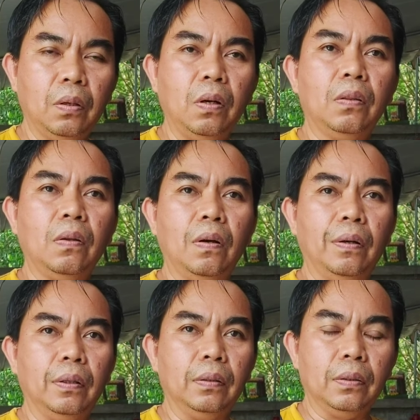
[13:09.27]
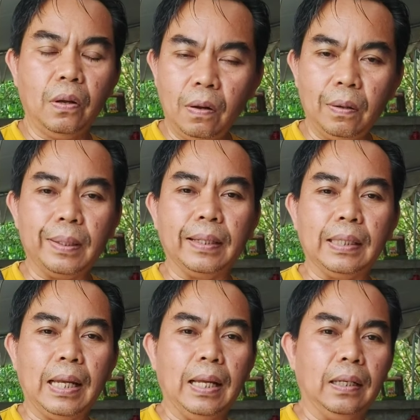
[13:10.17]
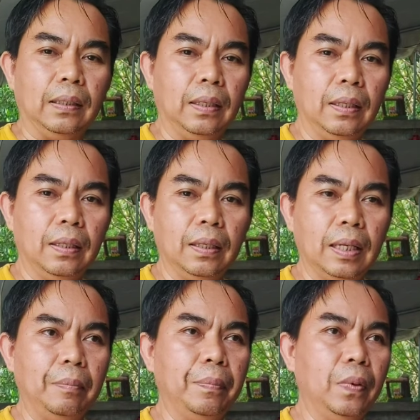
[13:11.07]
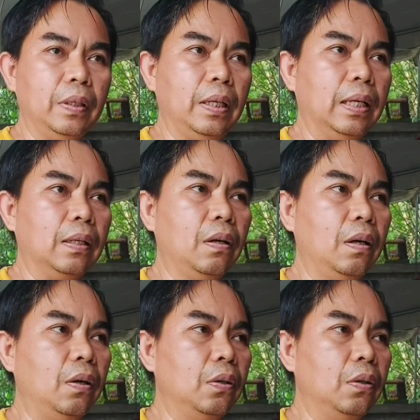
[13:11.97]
ข้อต่อท่อต่างๆนี่นะครับ เพราะฉะนั้นก็